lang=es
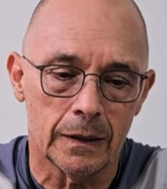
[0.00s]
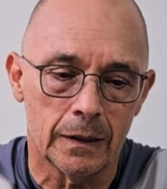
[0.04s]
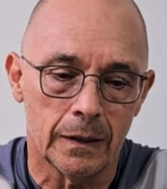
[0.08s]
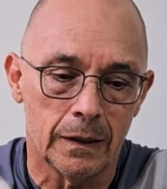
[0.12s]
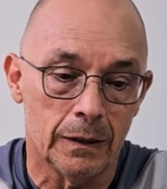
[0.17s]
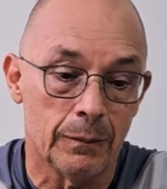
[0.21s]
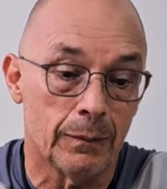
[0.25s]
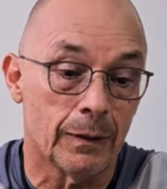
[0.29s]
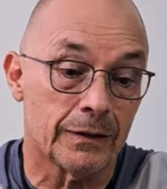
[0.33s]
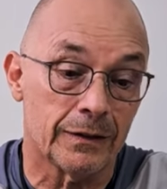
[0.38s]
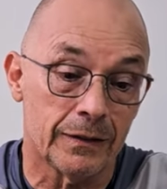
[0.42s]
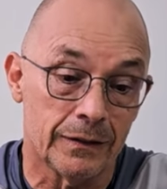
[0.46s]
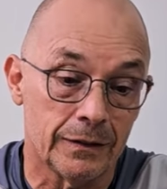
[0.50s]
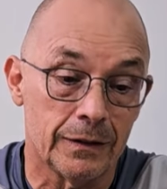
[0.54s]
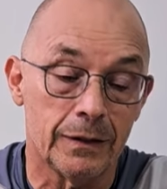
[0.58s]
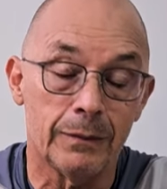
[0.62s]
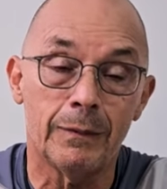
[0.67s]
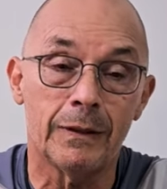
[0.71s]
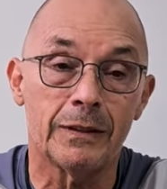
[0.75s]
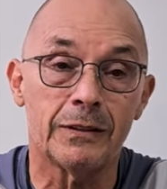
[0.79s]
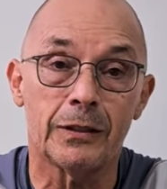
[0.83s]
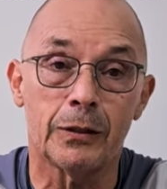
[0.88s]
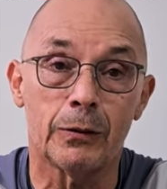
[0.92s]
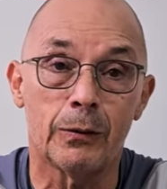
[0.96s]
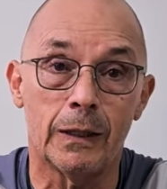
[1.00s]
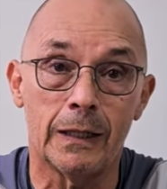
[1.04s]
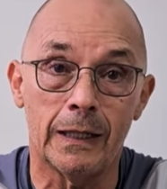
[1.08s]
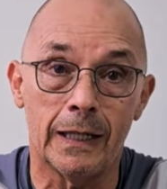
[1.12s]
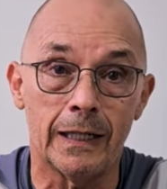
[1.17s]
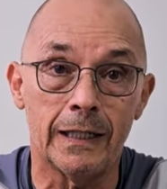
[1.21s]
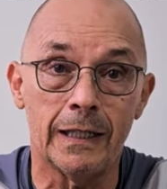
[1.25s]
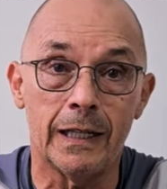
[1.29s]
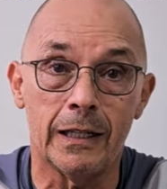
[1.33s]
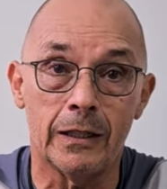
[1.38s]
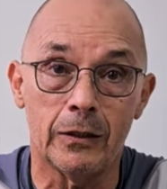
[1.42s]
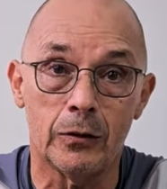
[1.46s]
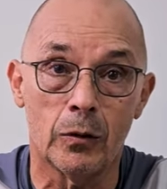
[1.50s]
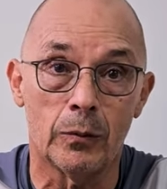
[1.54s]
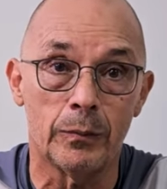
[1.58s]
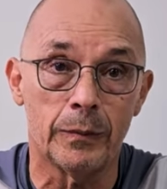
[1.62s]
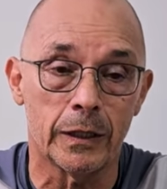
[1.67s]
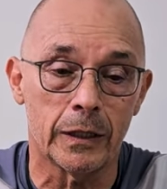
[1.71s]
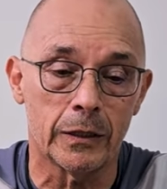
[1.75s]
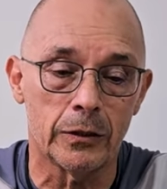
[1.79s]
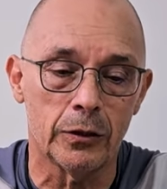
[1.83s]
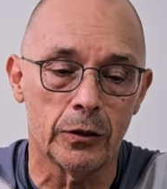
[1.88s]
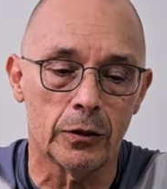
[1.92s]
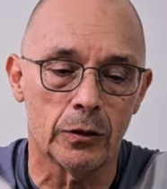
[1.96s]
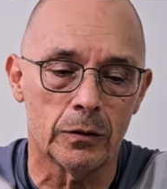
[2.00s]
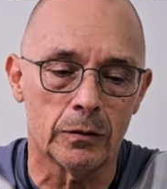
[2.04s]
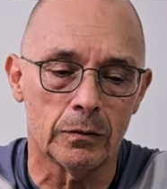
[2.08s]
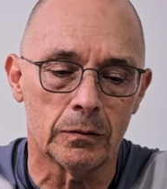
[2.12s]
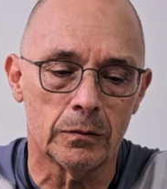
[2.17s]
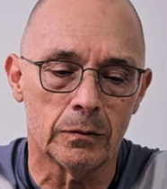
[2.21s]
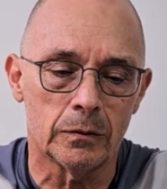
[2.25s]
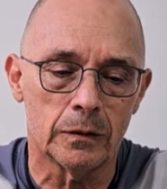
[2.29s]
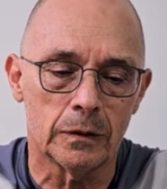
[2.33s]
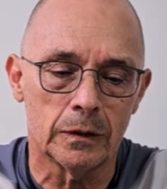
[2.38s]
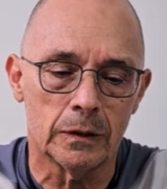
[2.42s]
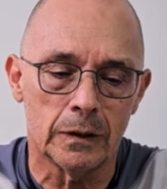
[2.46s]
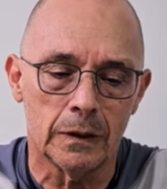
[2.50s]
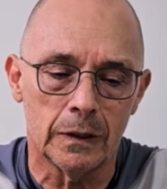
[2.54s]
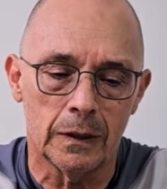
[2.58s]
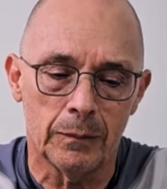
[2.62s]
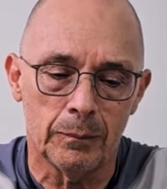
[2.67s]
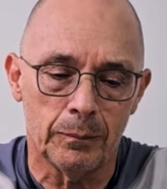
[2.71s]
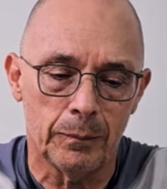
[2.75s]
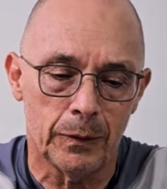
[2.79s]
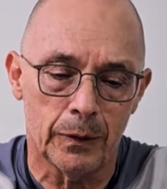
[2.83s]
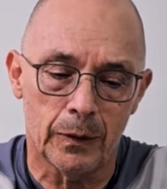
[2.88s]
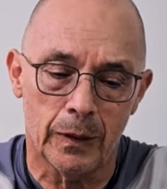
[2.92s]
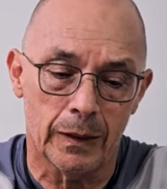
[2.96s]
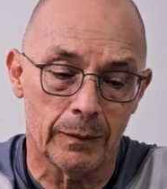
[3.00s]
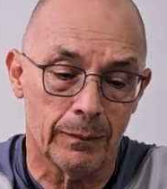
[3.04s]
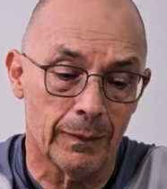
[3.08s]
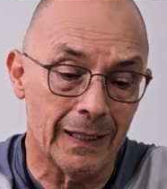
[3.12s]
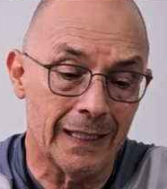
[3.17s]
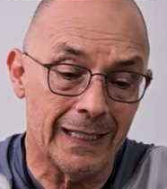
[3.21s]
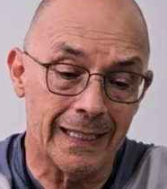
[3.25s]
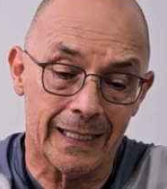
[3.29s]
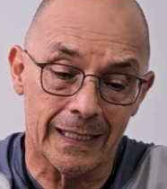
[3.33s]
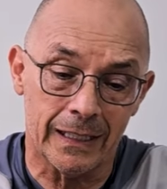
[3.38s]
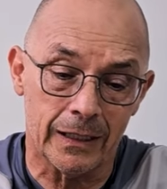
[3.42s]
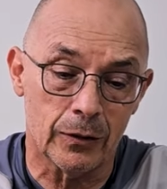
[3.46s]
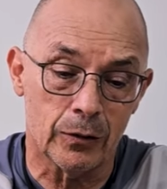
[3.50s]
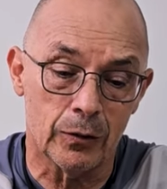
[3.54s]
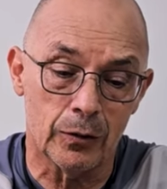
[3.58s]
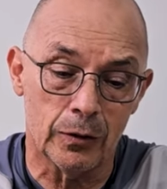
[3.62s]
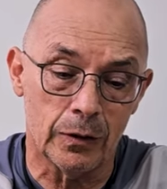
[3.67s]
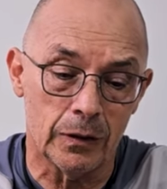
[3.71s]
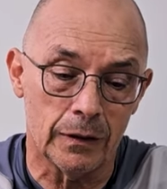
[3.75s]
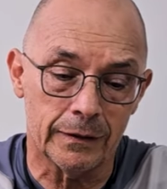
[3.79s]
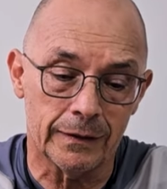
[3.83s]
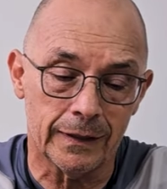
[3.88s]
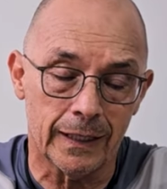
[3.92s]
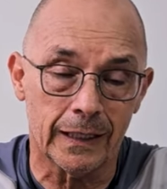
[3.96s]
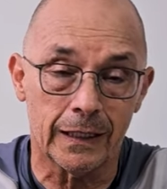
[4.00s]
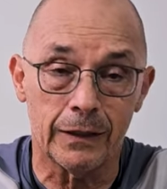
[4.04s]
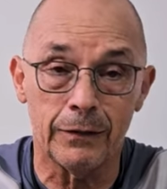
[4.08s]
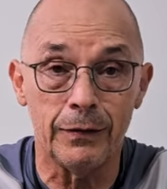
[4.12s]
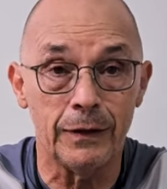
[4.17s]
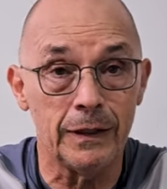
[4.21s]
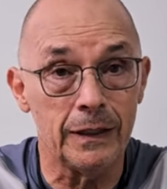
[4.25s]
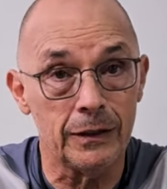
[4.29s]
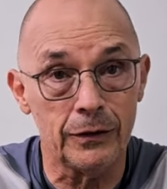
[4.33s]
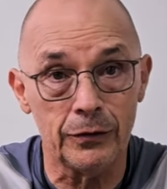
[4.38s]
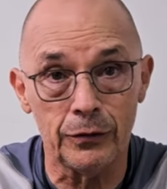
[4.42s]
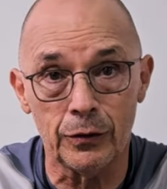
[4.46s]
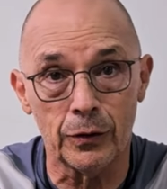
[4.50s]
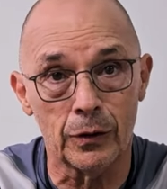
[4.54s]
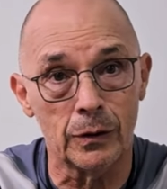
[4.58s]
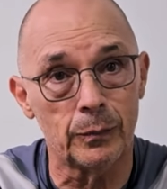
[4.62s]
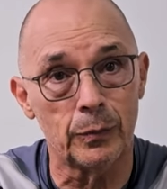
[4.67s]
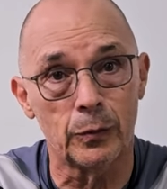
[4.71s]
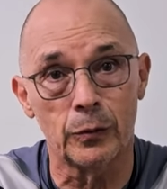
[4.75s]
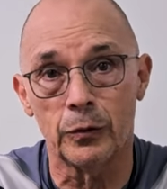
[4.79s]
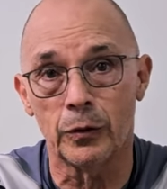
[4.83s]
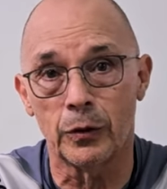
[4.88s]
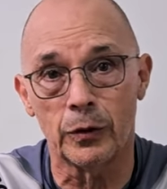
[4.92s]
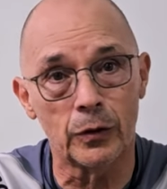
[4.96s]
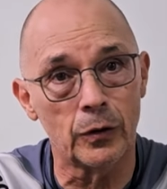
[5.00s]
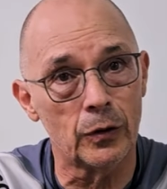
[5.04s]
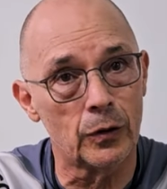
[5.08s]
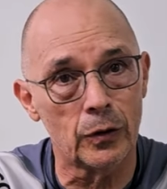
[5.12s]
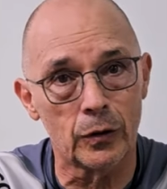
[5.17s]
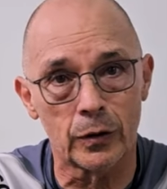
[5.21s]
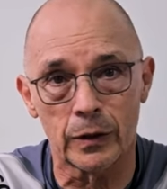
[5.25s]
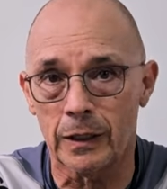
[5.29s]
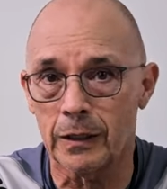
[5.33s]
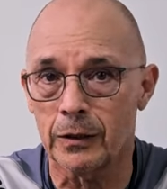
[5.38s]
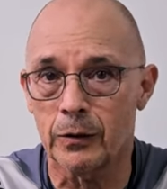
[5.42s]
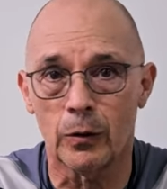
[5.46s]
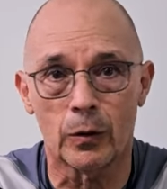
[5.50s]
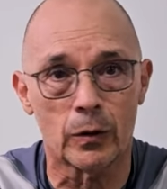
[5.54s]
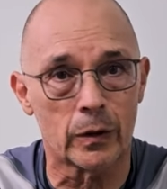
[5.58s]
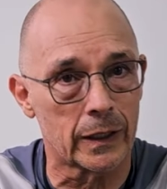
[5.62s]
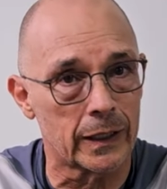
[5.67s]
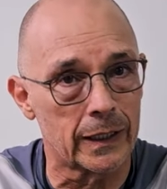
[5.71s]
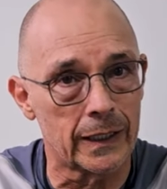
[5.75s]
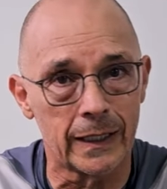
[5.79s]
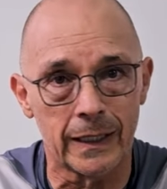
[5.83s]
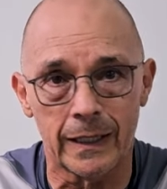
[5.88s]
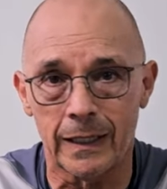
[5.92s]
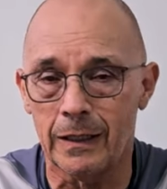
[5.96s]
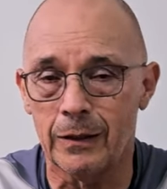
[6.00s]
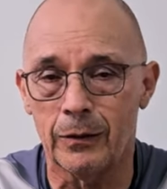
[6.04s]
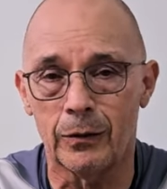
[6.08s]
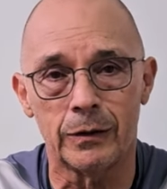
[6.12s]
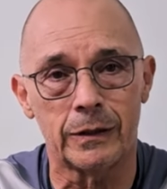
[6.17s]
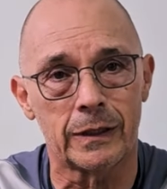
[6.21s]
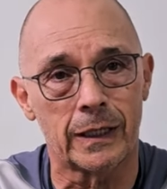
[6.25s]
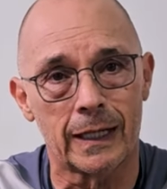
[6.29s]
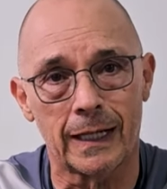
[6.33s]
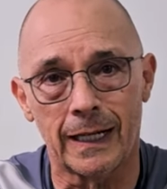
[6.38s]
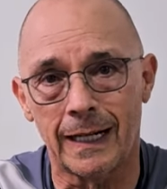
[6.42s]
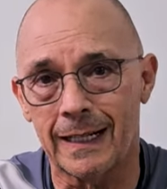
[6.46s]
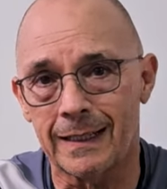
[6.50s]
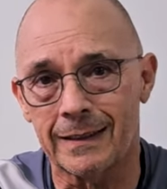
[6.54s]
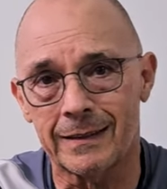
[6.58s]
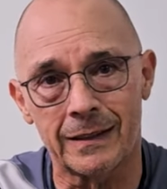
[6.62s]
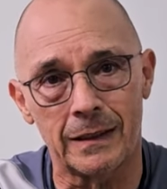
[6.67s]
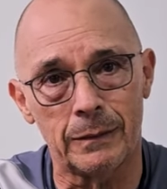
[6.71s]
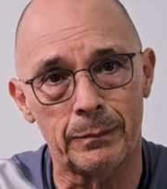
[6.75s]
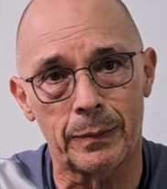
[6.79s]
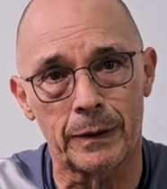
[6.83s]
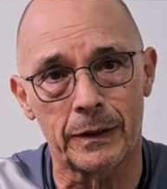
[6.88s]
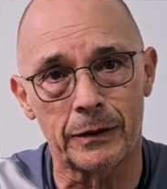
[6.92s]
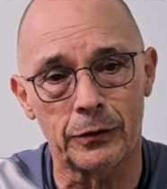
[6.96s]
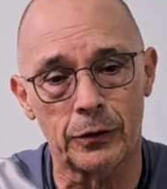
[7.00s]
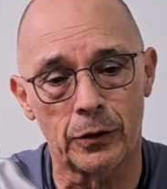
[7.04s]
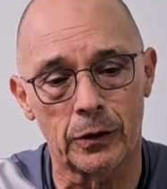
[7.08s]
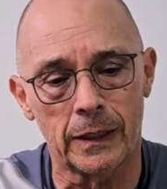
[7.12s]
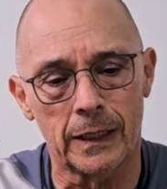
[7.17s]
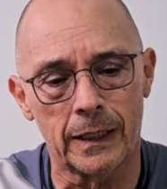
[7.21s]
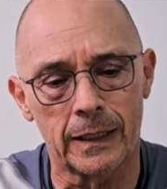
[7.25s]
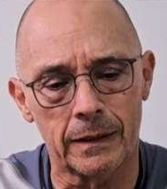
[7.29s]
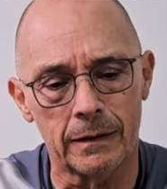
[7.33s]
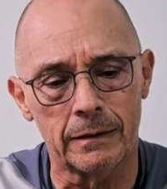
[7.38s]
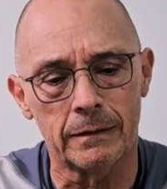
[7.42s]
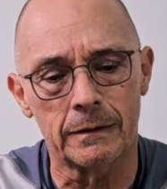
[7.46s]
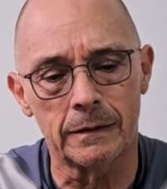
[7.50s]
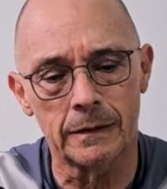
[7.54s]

Y vas encima llegó al área y convirtió. Pero además le agregó el sacrificio, el honor, el correr, el no entregarse, el presionar.